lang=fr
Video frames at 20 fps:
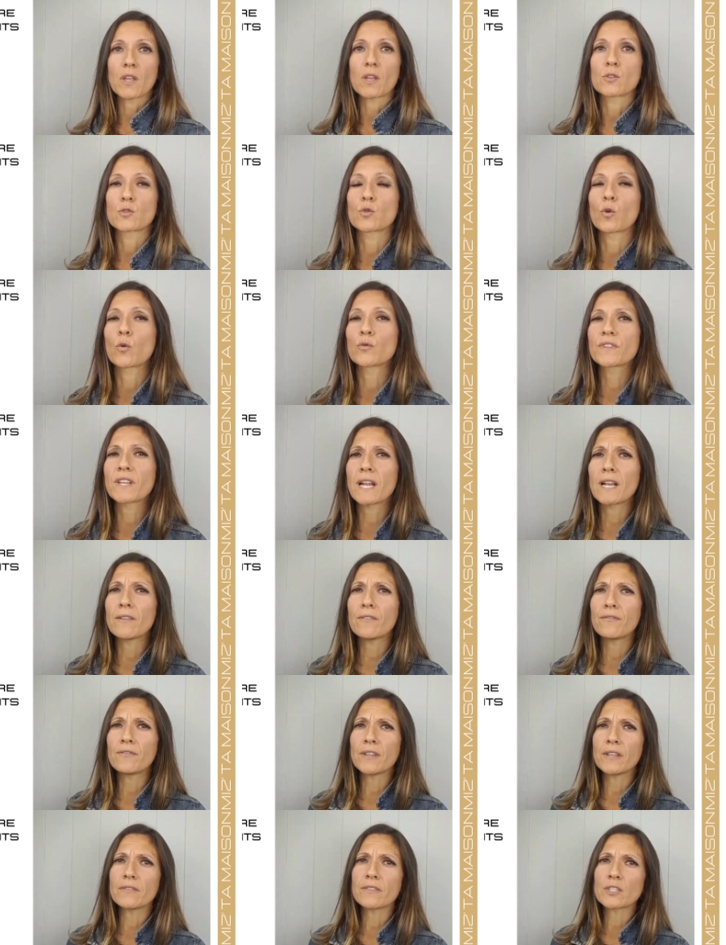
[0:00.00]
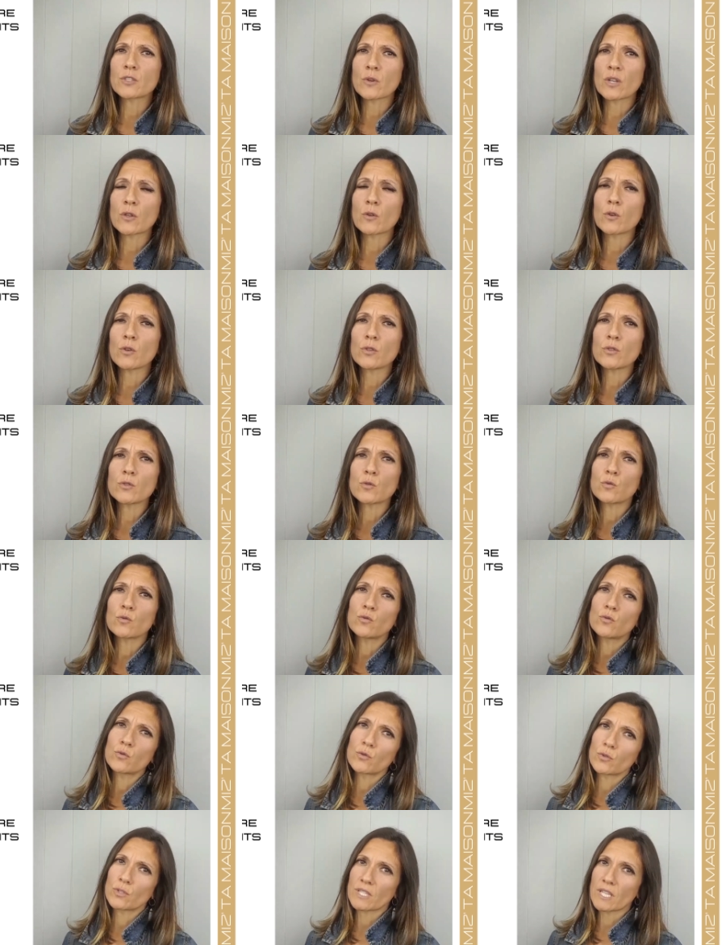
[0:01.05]
Seront-elles vives et joyeuses ou
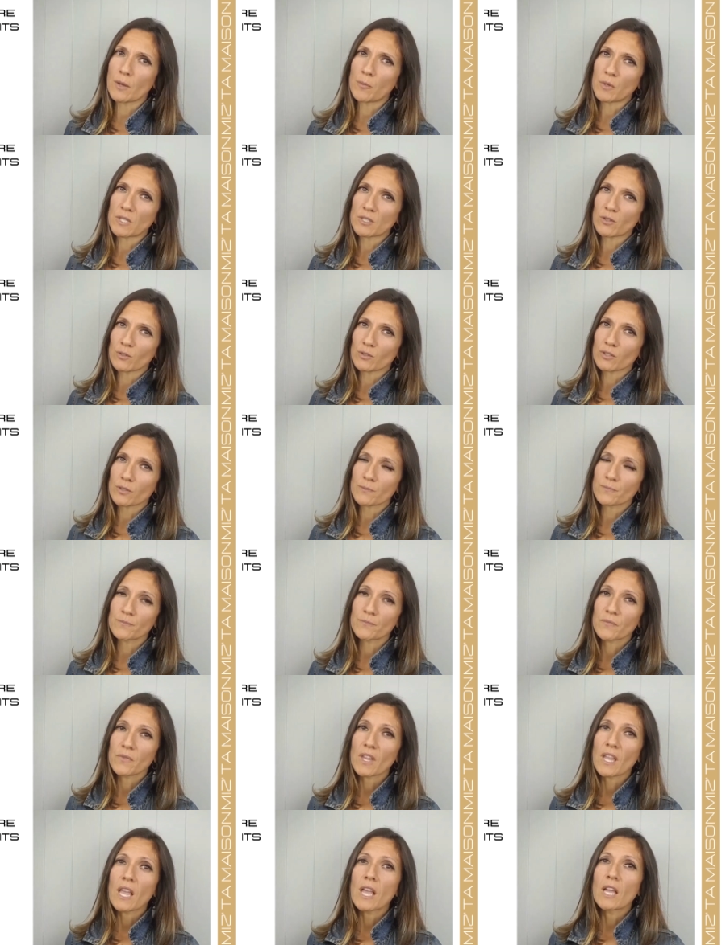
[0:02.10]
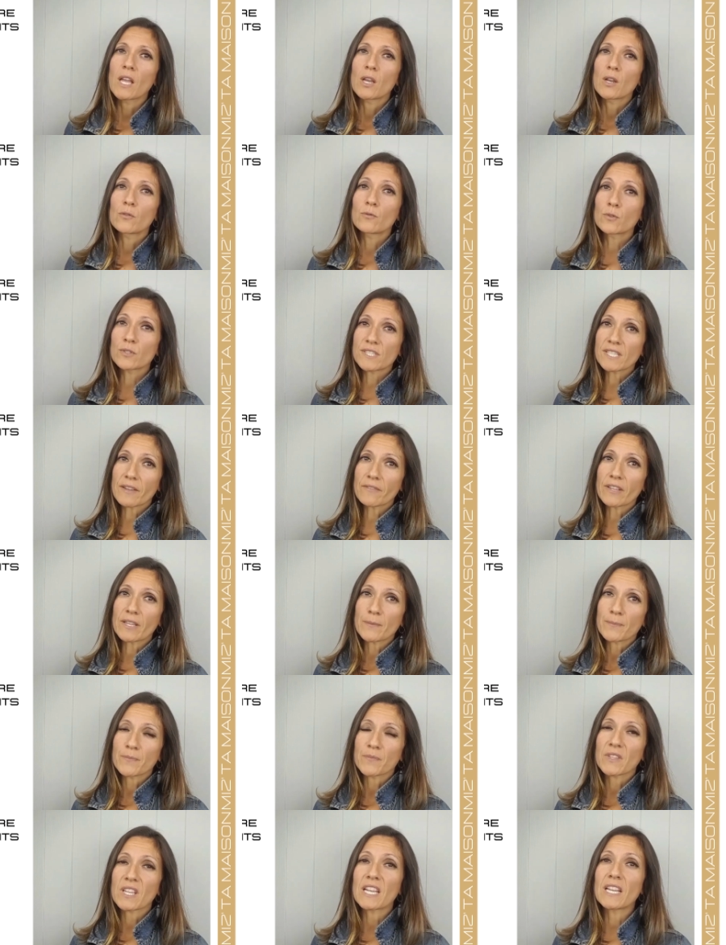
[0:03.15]
douces et apaisantes Vous le
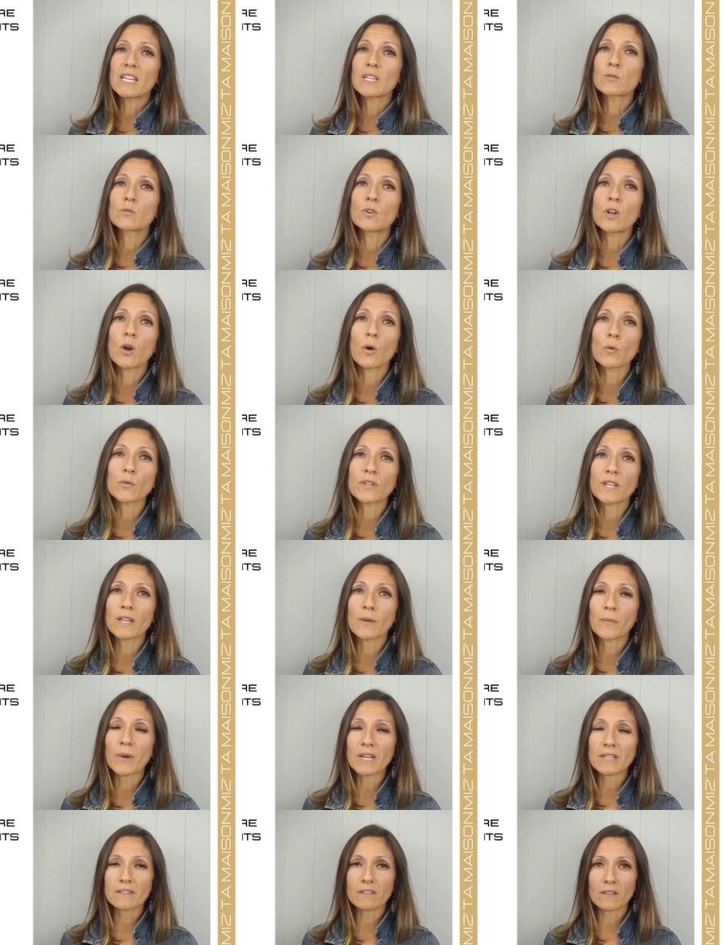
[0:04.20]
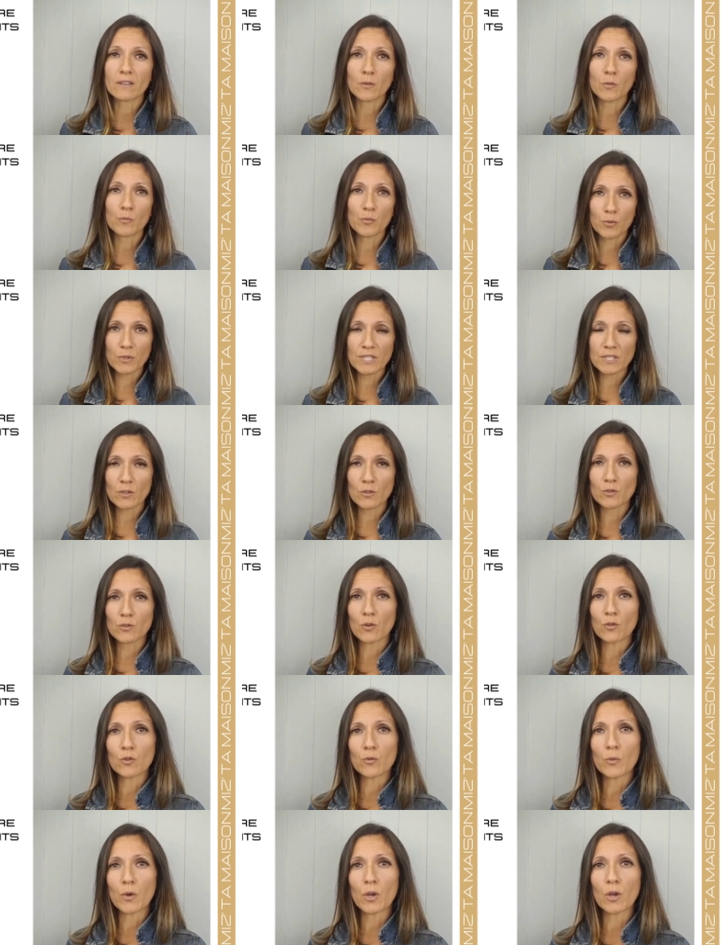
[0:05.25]
savez, les couleurs ont un impact puissant sur
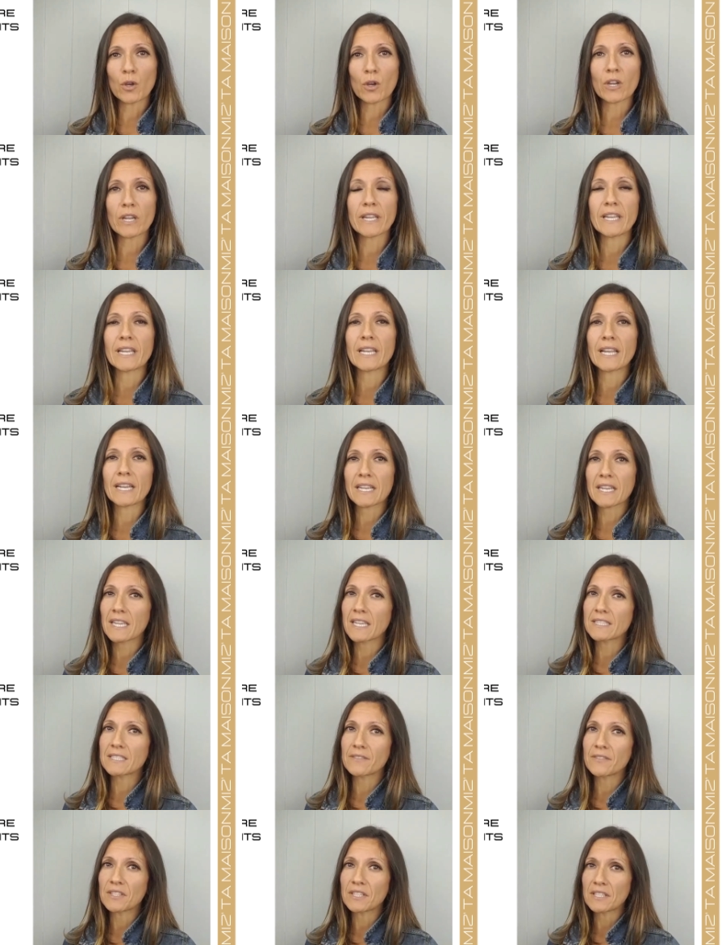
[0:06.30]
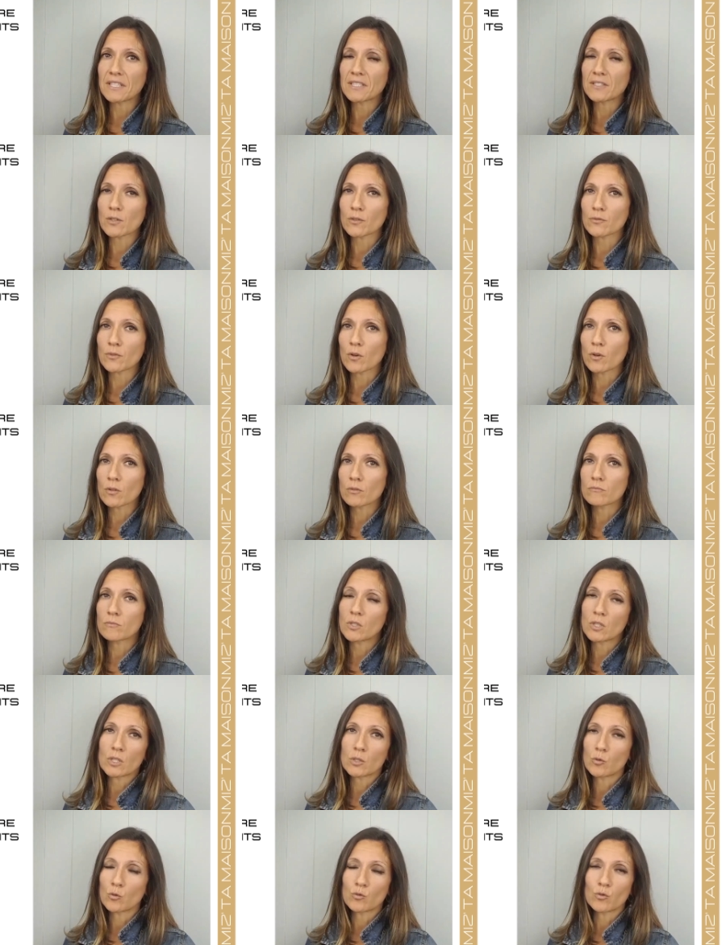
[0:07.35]
l'humeur et la créativité des enfants,
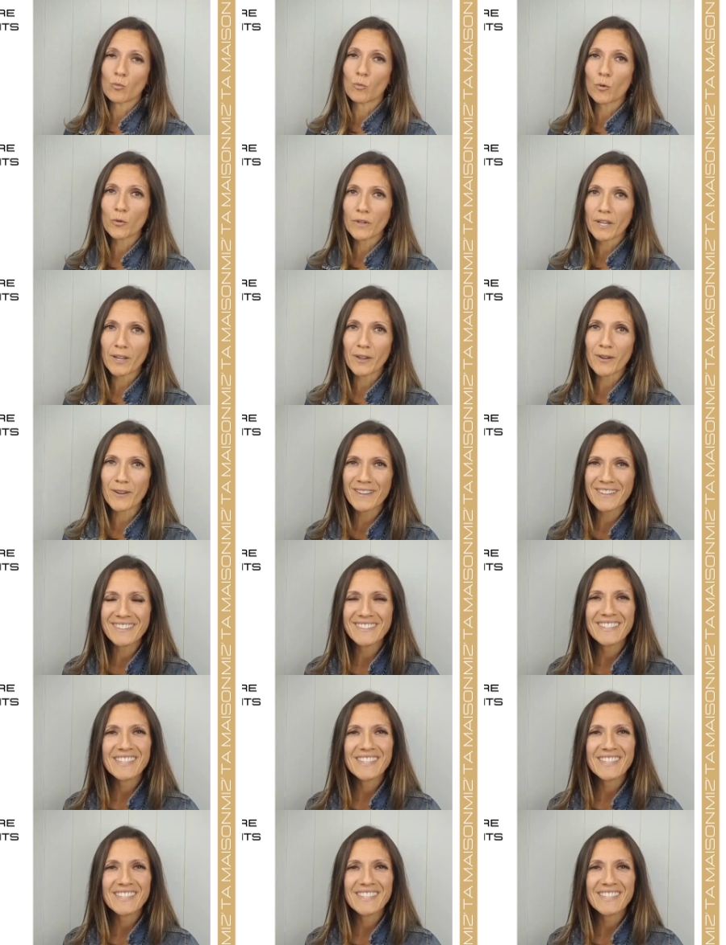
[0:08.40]
mais de tout le monde d'ailleurs.